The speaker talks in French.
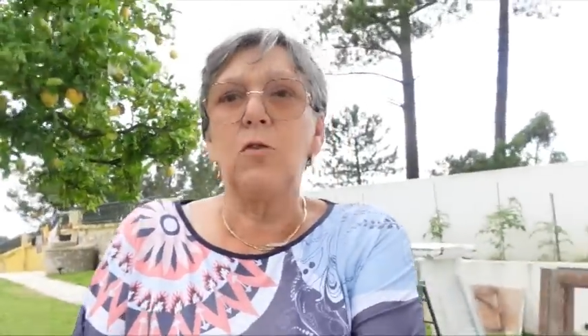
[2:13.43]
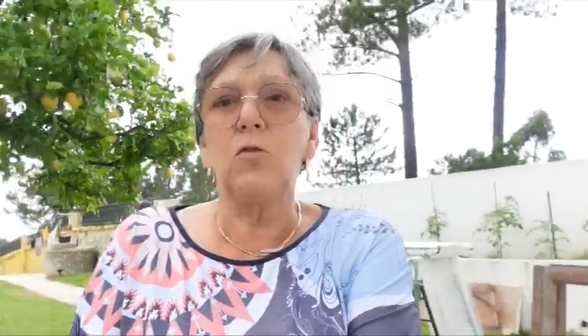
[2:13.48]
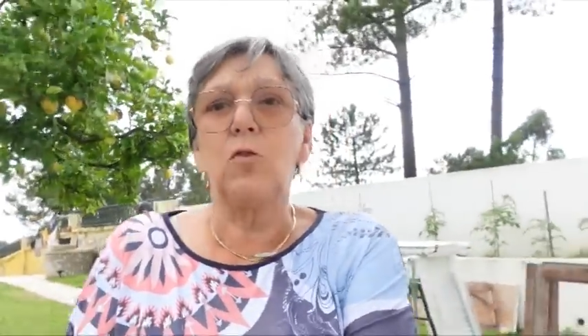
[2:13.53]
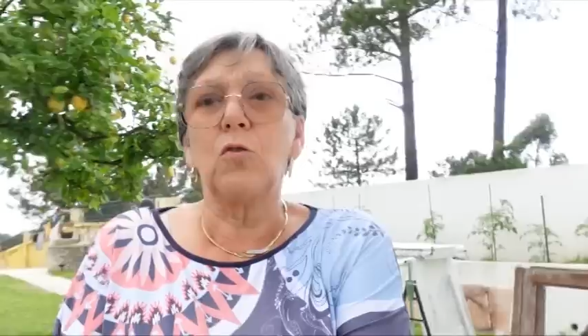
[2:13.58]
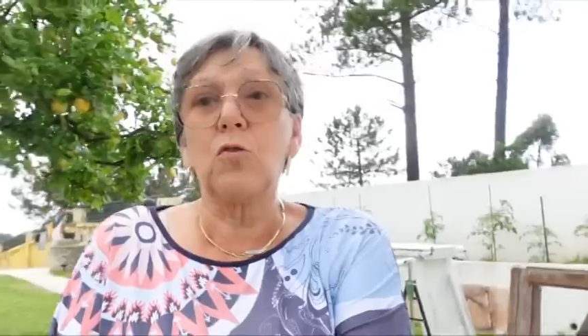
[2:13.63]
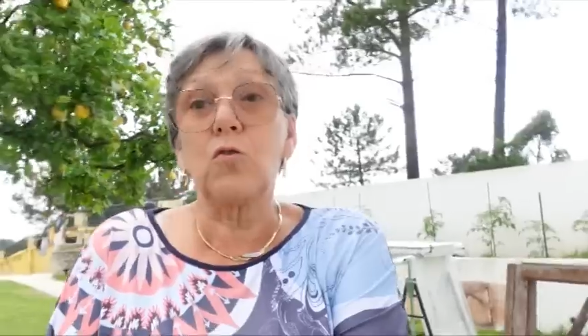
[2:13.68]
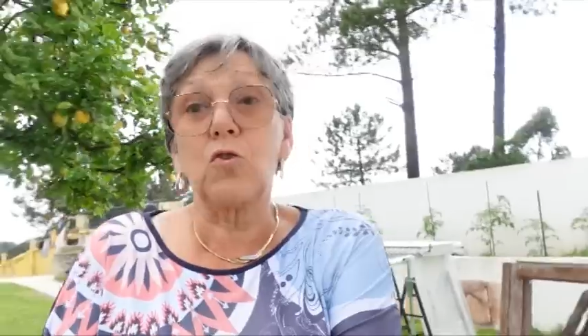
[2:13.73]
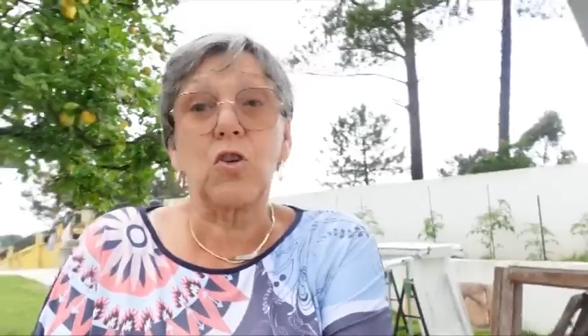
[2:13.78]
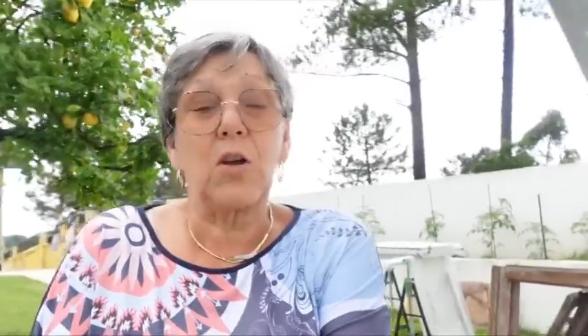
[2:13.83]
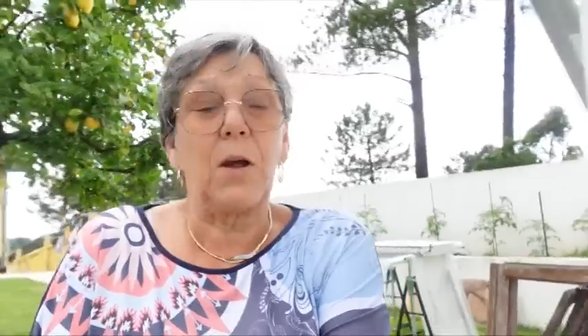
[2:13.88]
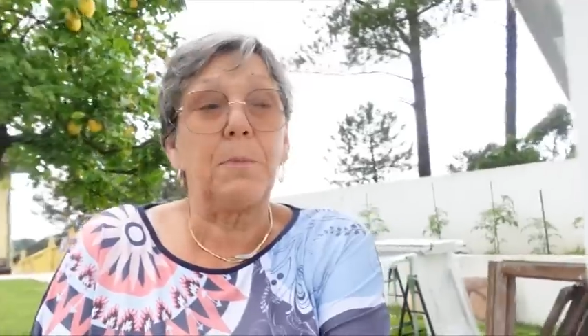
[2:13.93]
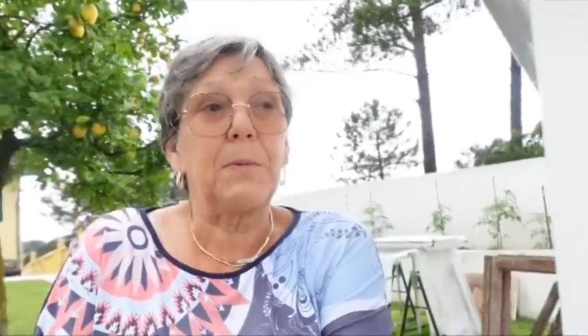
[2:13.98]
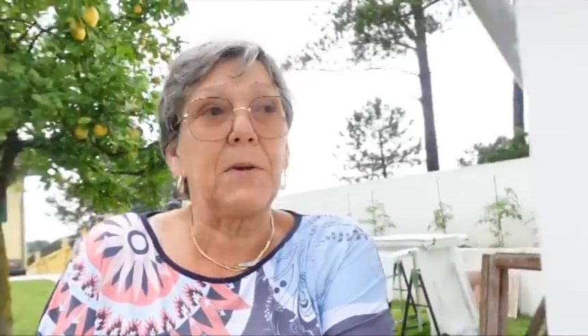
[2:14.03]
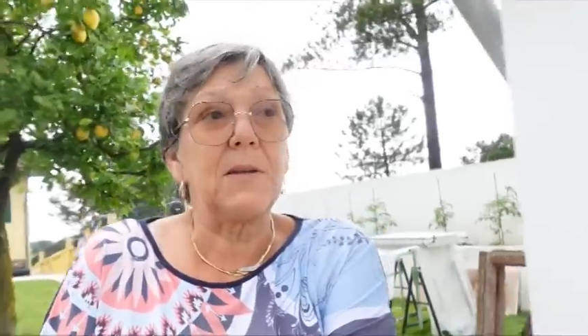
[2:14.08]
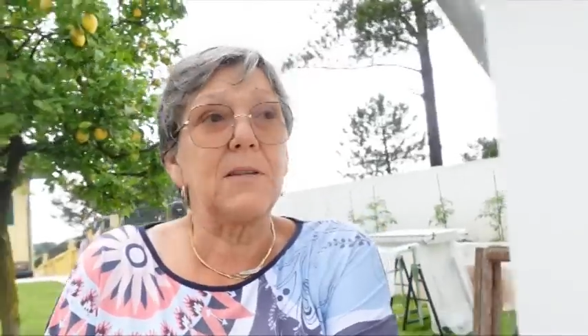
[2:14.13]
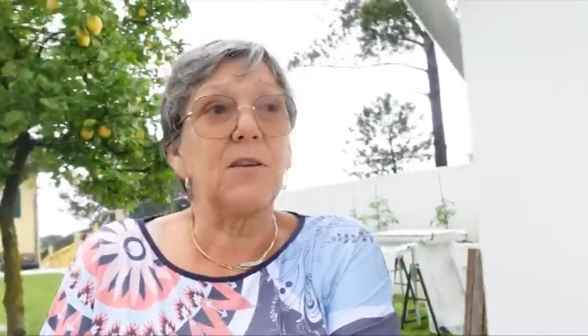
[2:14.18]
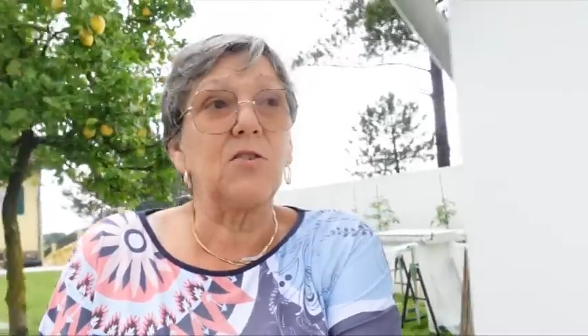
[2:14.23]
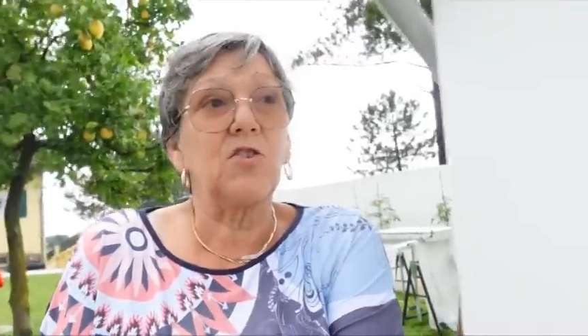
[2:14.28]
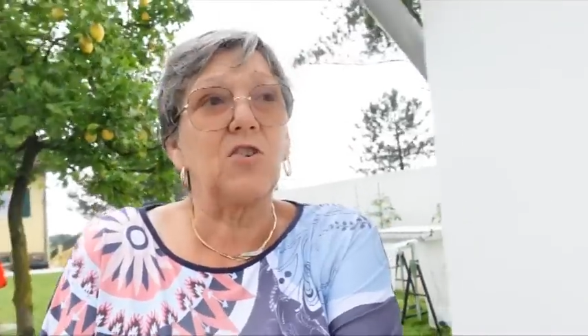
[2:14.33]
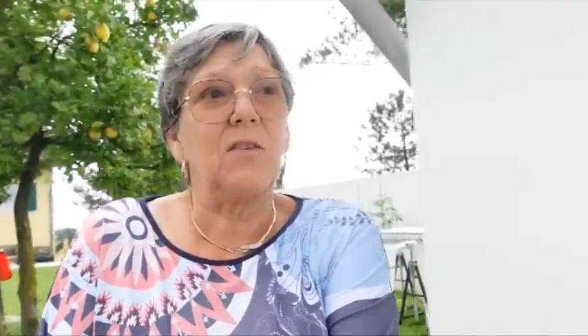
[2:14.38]
donc jusqu'à
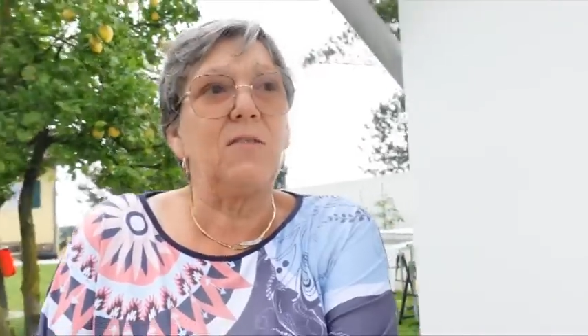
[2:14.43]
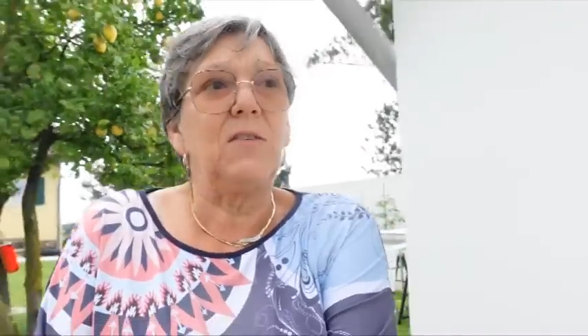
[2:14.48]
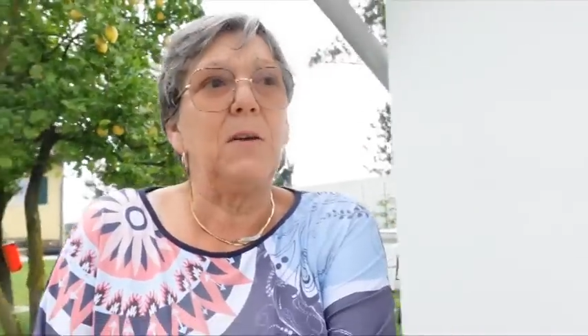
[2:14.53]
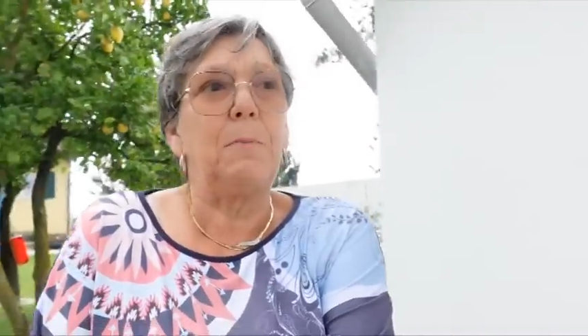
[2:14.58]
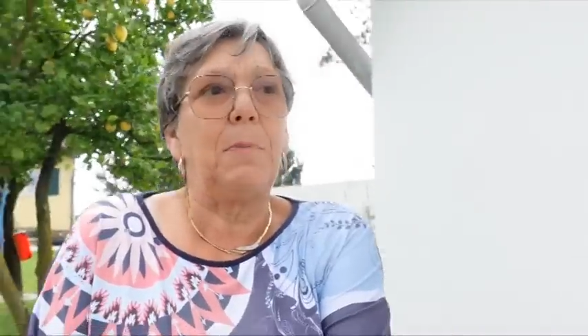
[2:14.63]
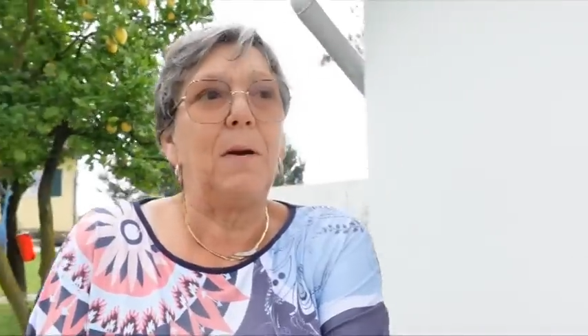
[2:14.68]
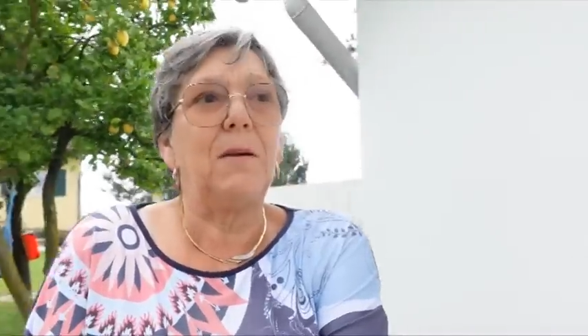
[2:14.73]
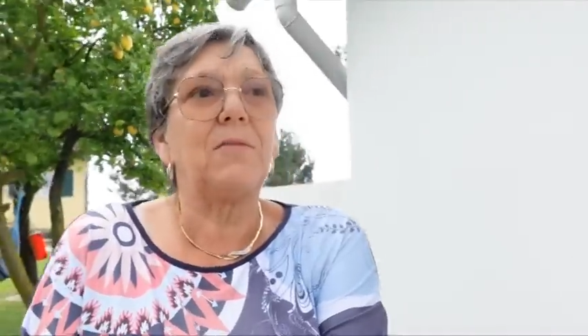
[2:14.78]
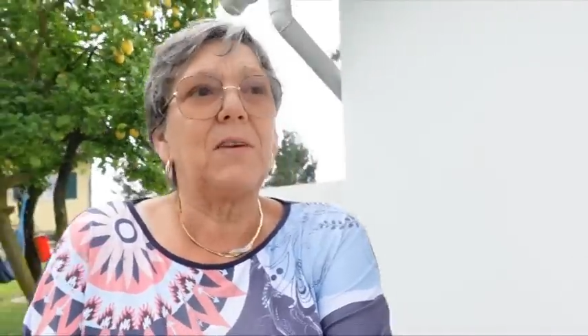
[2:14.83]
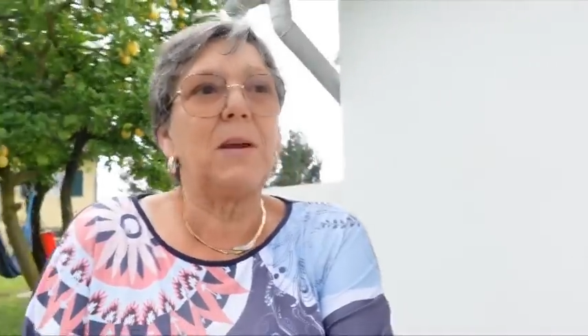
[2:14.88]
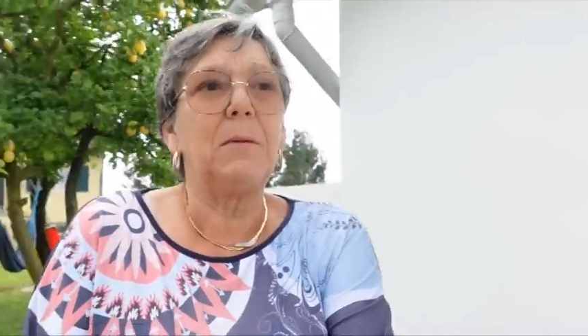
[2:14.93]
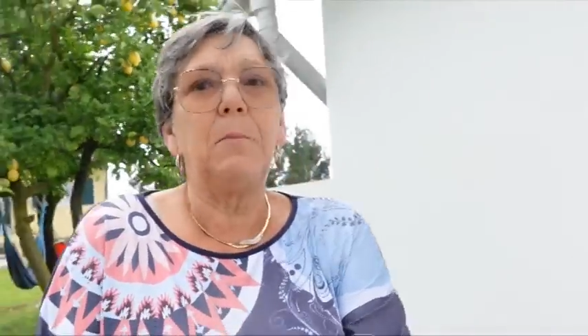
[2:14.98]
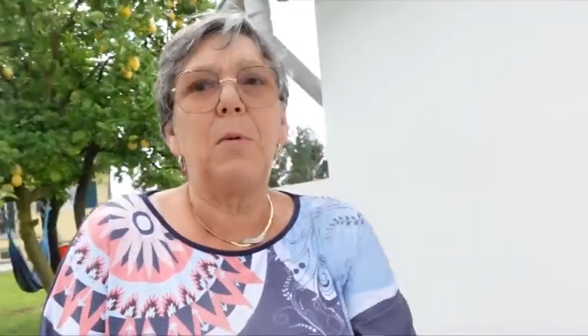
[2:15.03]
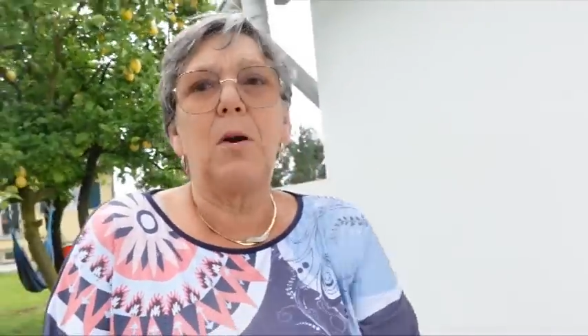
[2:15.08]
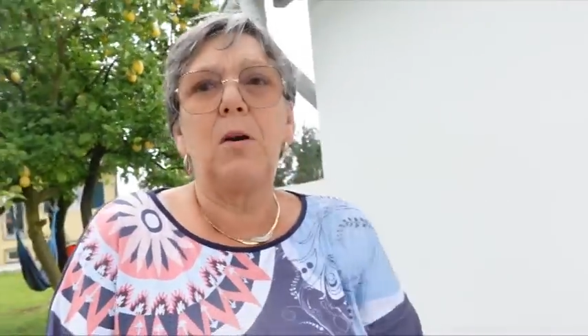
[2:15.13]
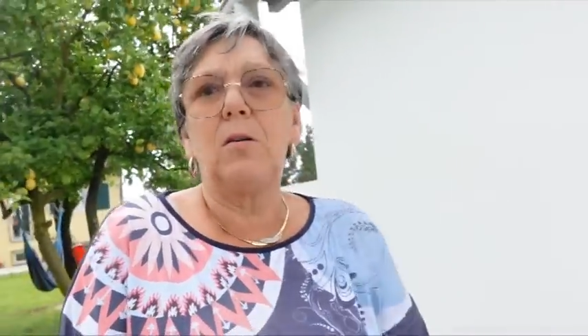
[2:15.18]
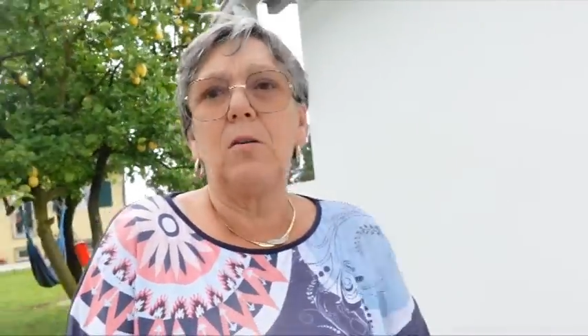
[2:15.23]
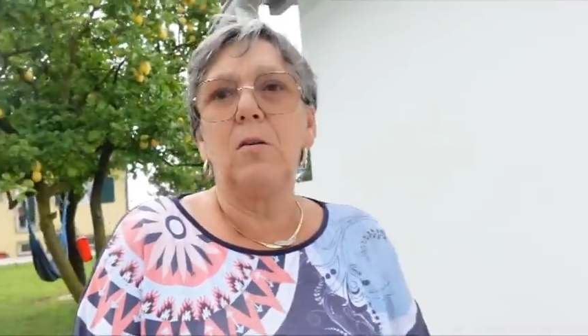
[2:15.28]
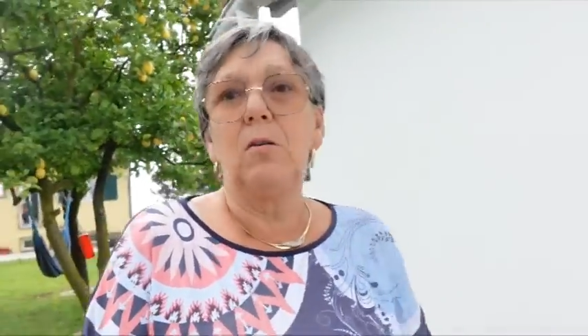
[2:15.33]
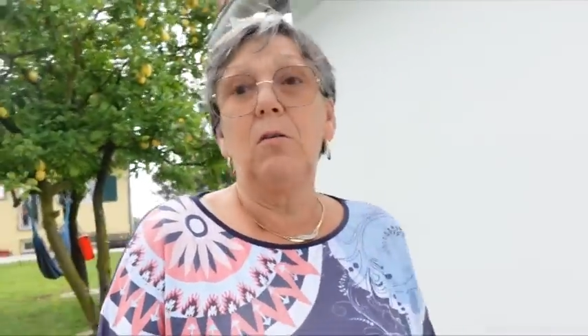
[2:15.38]
présent, j'avais pas vraiment.